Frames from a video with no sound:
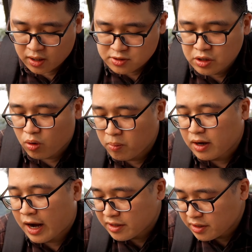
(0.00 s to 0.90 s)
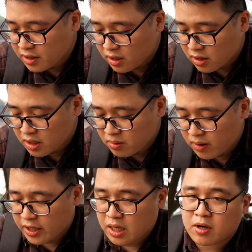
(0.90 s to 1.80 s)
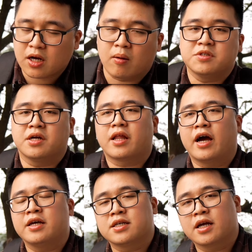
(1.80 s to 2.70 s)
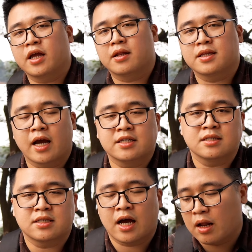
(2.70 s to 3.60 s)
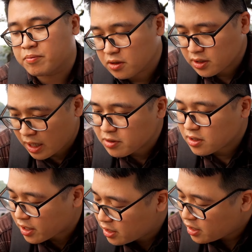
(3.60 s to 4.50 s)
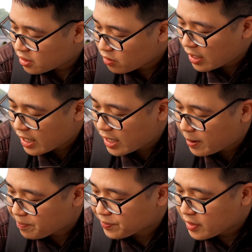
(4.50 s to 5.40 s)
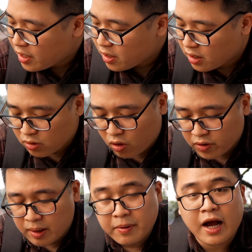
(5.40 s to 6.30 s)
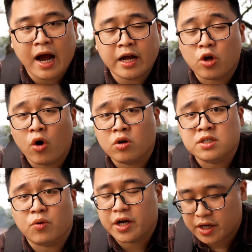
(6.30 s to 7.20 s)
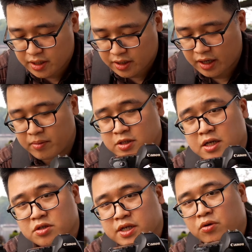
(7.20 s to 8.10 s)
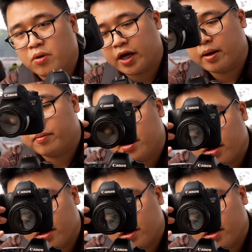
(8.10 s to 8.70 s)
uh, duy có một cái thì uh, khi mà anh em mà cầm trên tay sẽ nhận ngay ra lập tức ngay lập tức này đó là rồi, ờ, con 5D2 to hơn con 6D đây mình sẽ so sánh của anh em